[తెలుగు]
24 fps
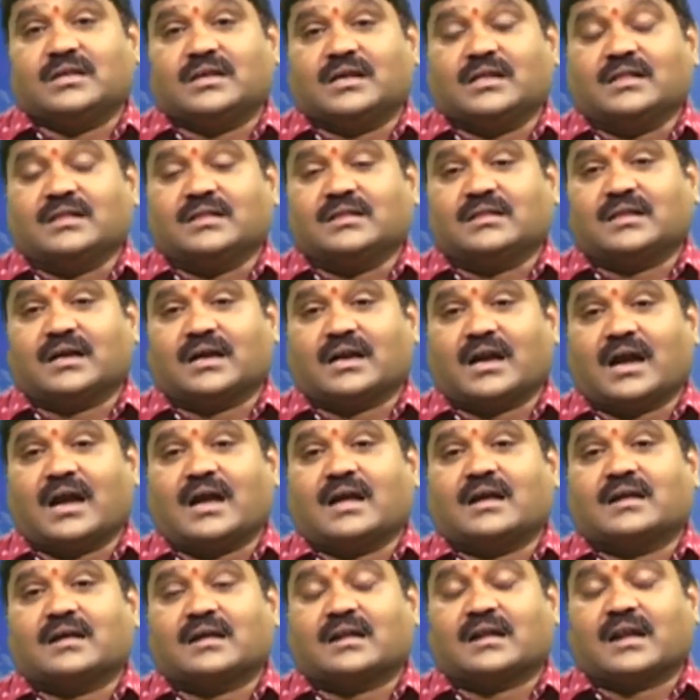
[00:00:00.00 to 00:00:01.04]
ఎంతగా
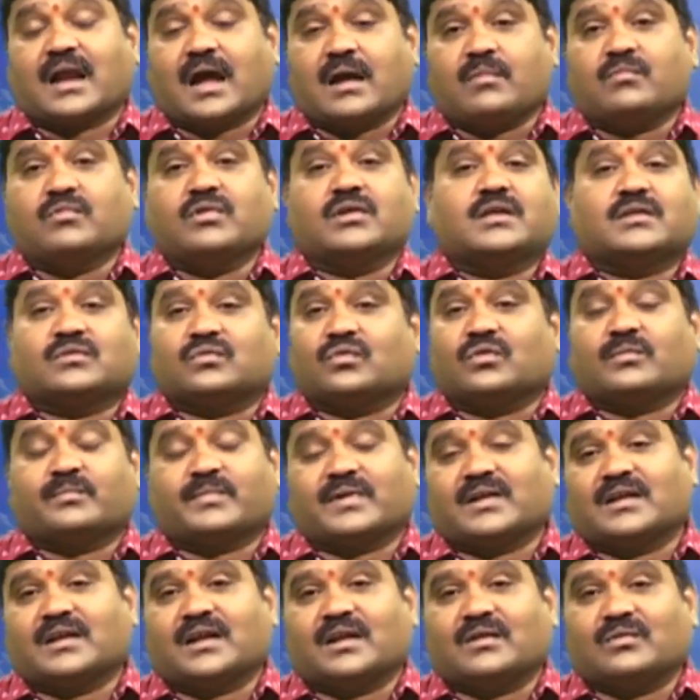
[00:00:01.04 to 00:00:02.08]
రాముడికి
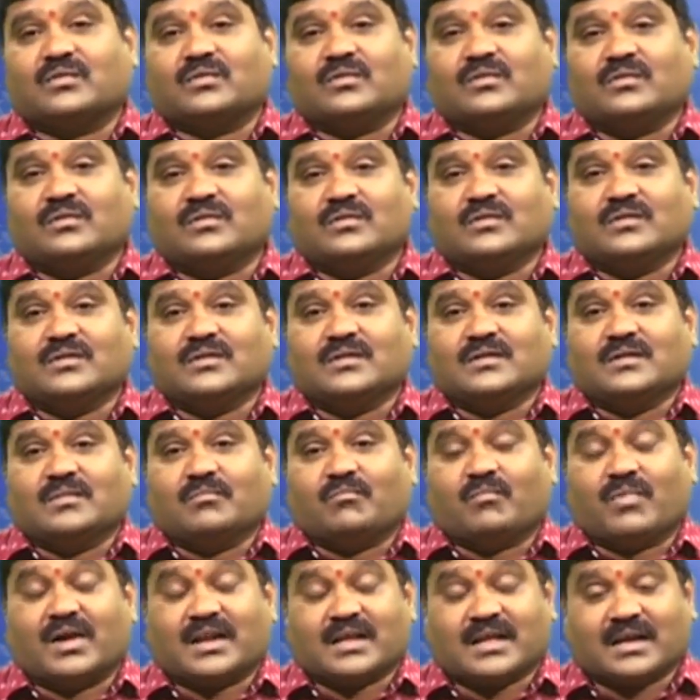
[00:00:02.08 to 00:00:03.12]
తోడ్పడ్డాడో
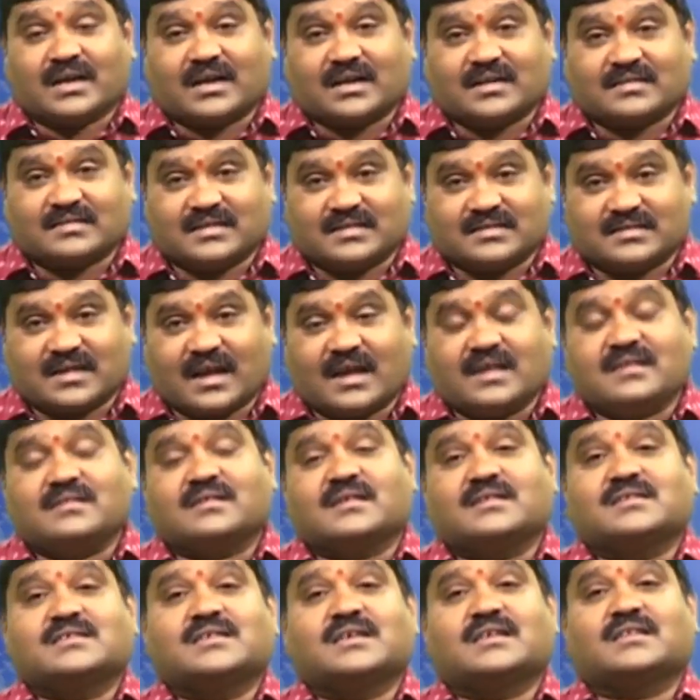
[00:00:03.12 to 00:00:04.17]
మనకిక్కడ శ్రీ సాయి
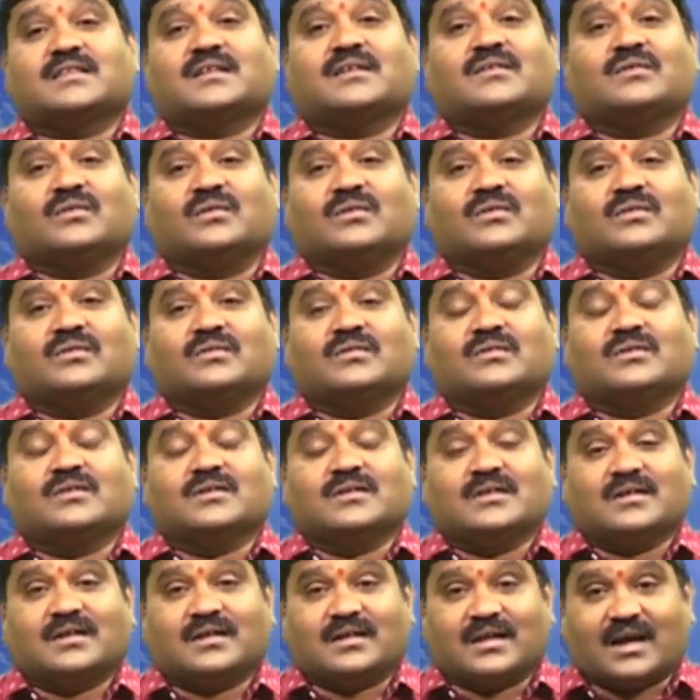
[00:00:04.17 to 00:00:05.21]
సచ్చరితలో
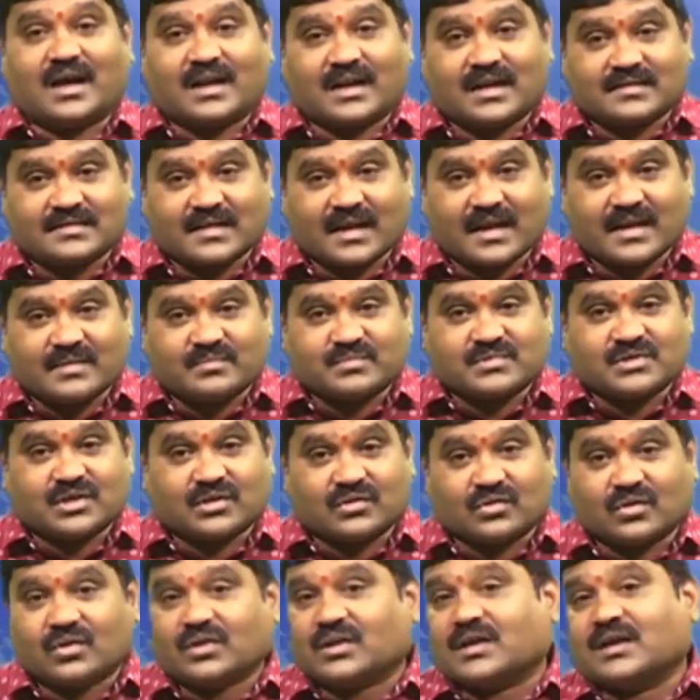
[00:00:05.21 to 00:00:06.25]
నానాసాహెబ్
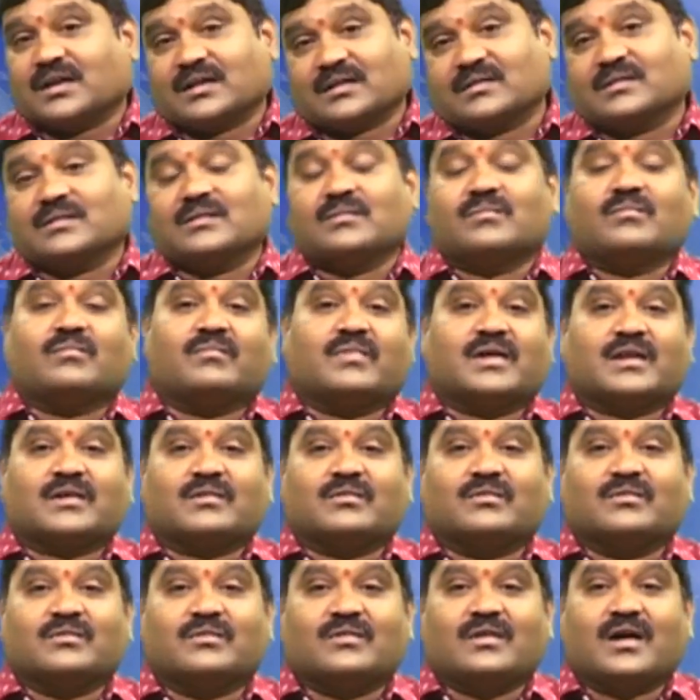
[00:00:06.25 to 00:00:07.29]
చందోర్కర్
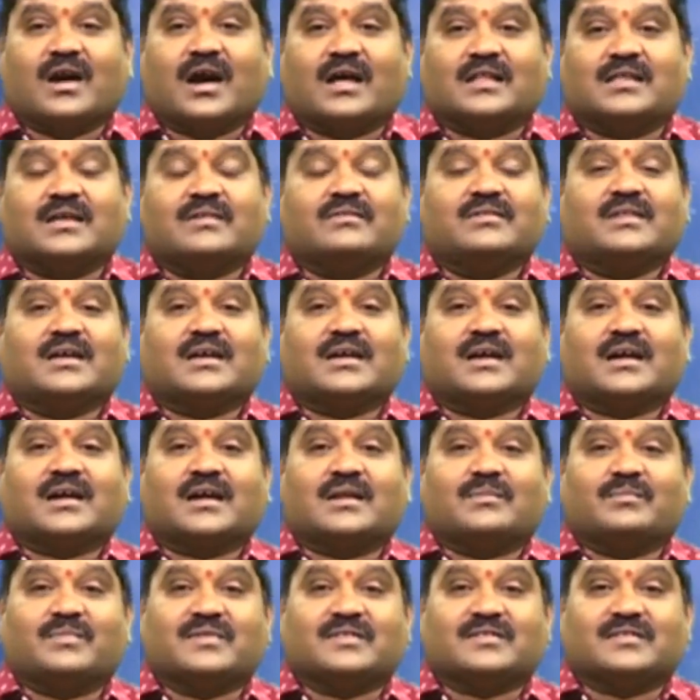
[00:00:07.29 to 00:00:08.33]
మనకు అదేవిధంగా
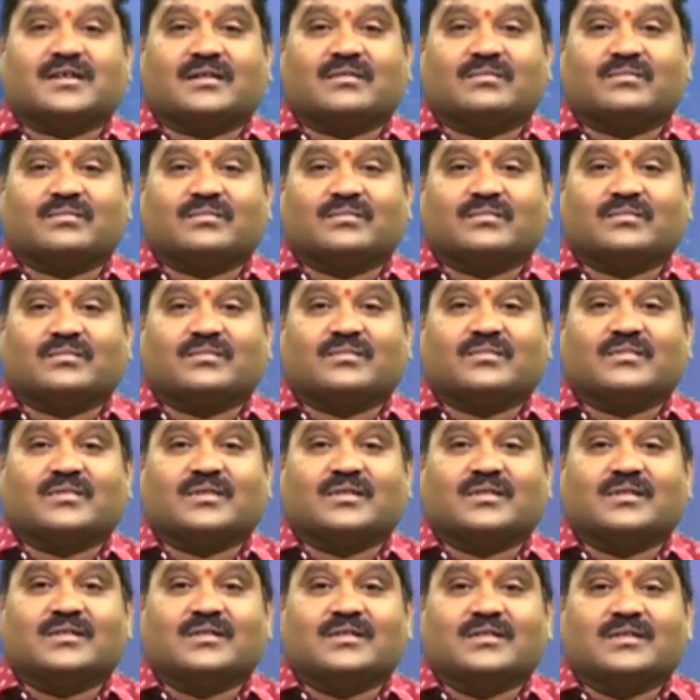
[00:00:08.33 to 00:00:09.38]
కనిపిస్తాడు
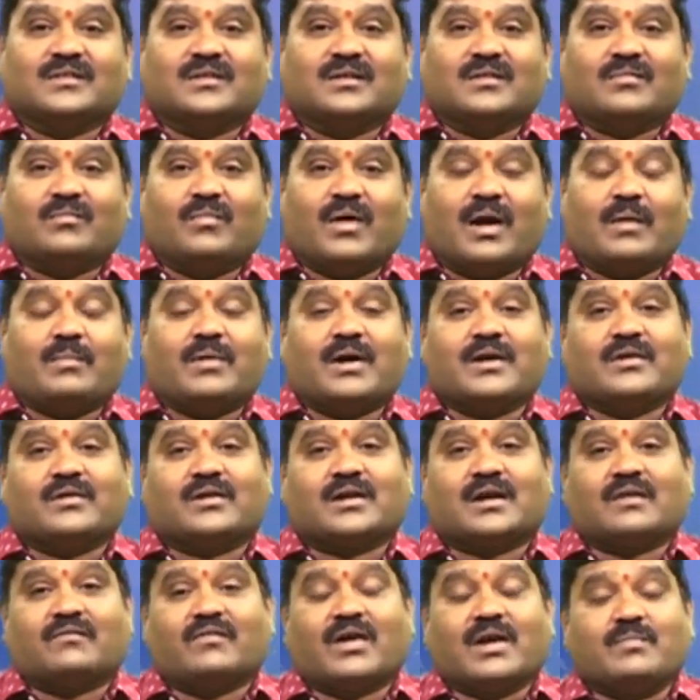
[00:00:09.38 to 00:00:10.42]
బాబా
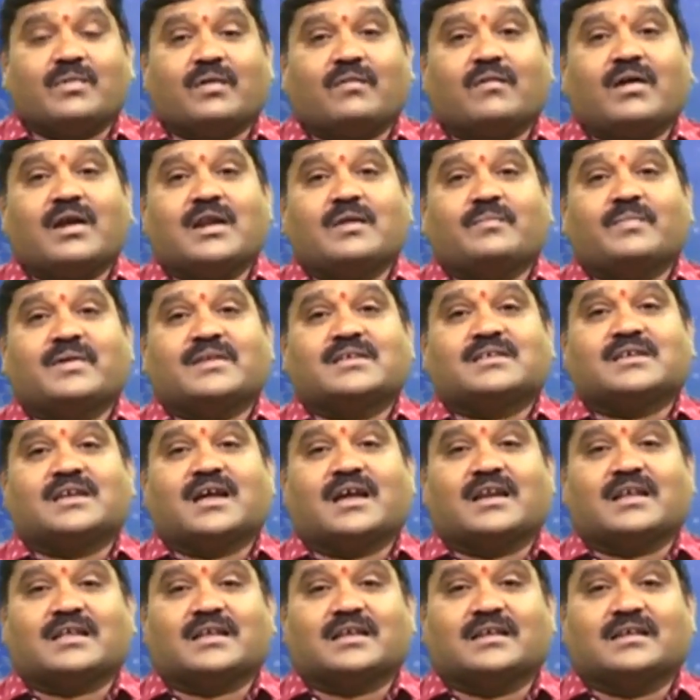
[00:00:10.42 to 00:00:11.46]
యొక్క వైభవాన్ని
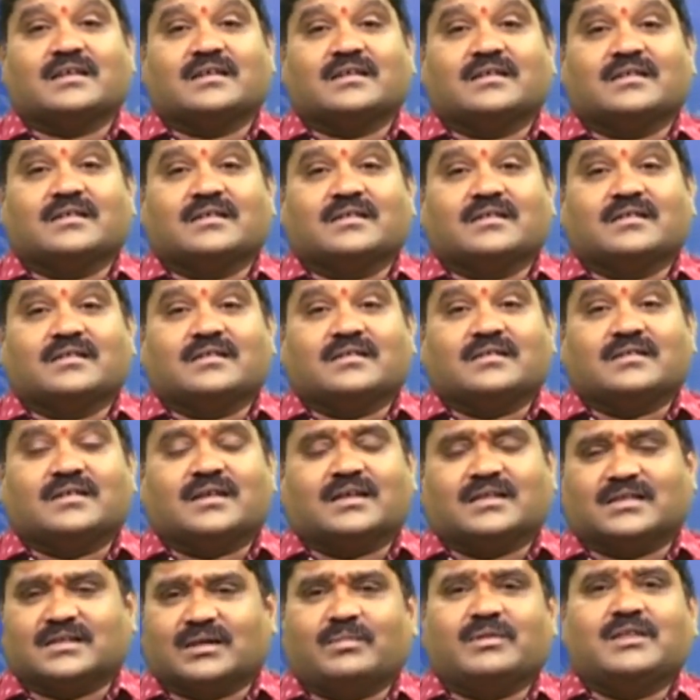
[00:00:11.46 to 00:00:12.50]
పెంచడానికి
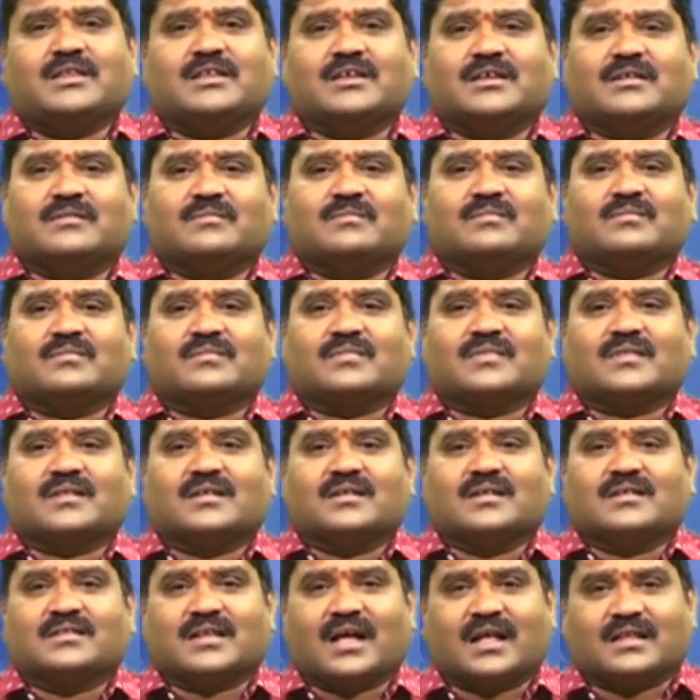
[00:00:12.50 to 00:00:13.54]
ఎంతమంది
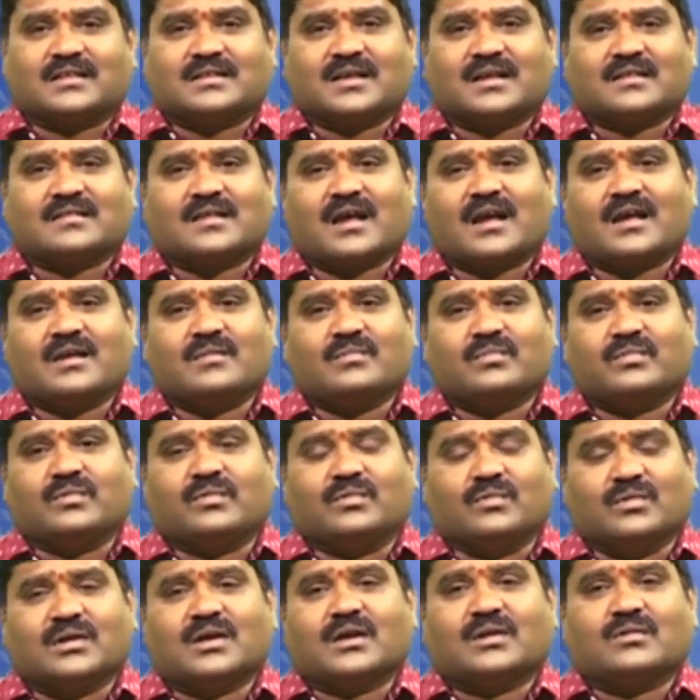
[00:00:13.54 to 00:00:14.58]
తాత్యాసాహెబ్
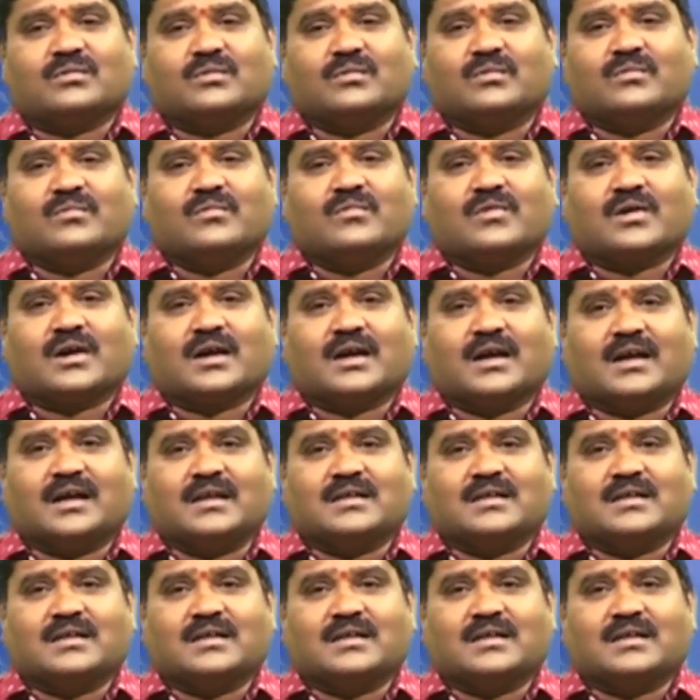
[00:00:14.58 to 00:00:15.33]
నూల్కరు ఒక